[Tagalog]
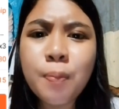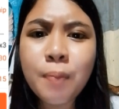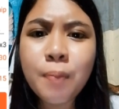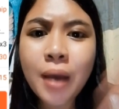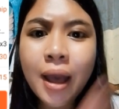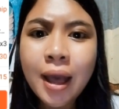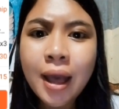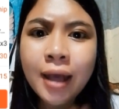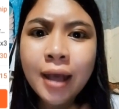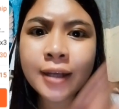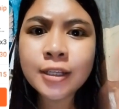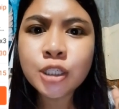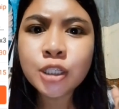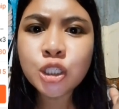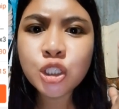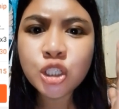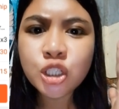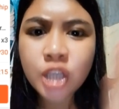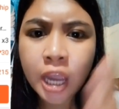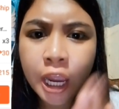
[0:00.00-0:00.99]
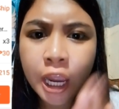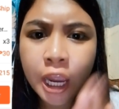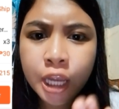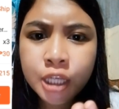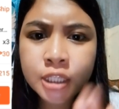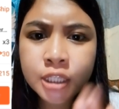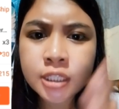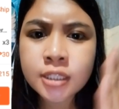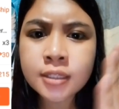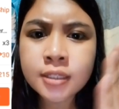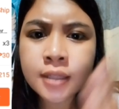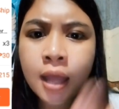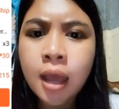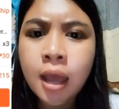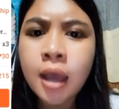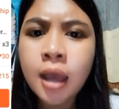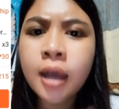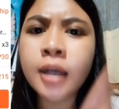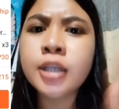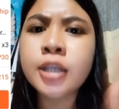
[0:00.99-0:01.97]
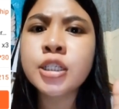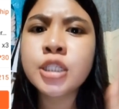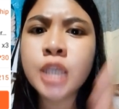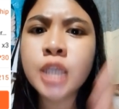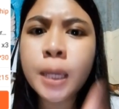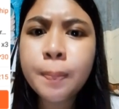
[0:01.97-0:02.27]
mag-change ng